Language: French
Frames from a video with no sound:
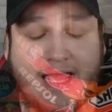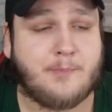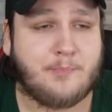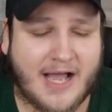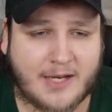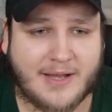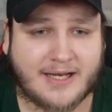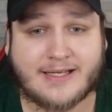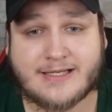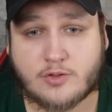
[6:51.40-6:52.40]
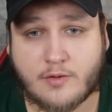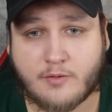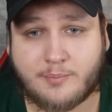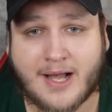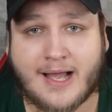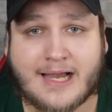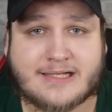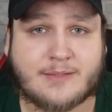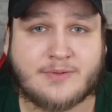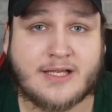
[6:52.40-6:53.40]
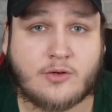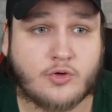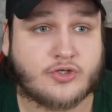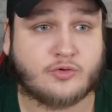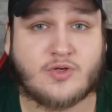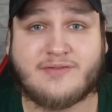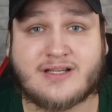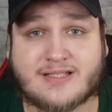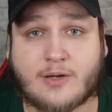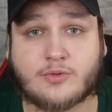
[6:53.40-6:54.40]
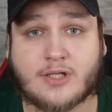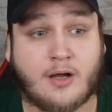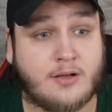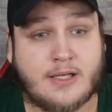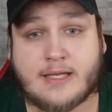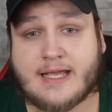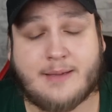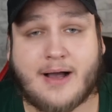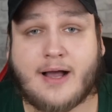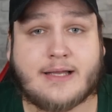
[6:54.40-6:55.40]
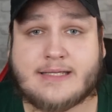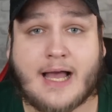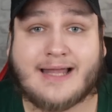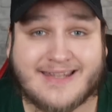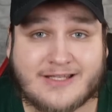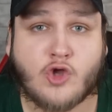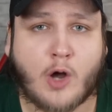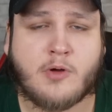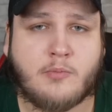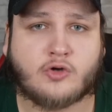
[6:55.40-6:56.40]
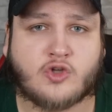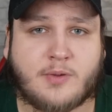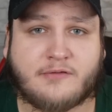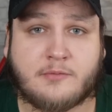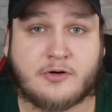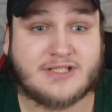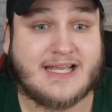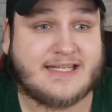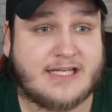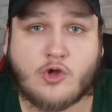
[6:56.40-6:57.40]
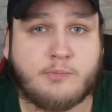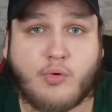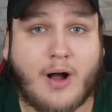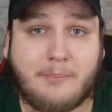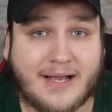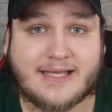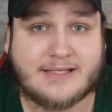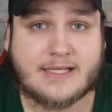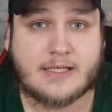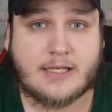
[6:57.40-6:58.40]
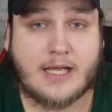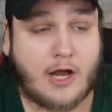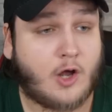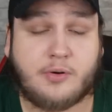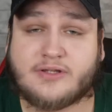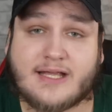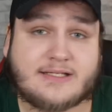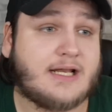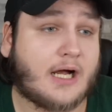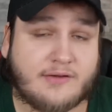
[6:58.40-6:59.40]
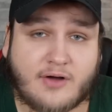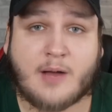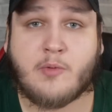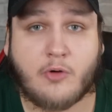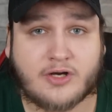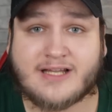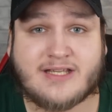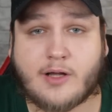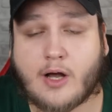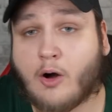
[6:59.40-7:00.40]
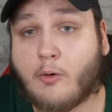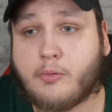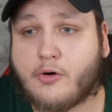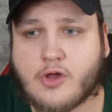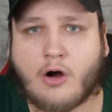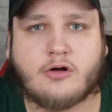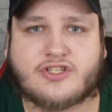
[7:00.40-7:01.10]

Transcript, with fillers: Marc Marquez ne veut pas accepter qu'aujourd'hui avec sa Honda, et eh ben, il y a un énorme manque de performance et qu'il ne pourra pas gagner. Alors peut-être qu'il arrivera un moment gagner en prenant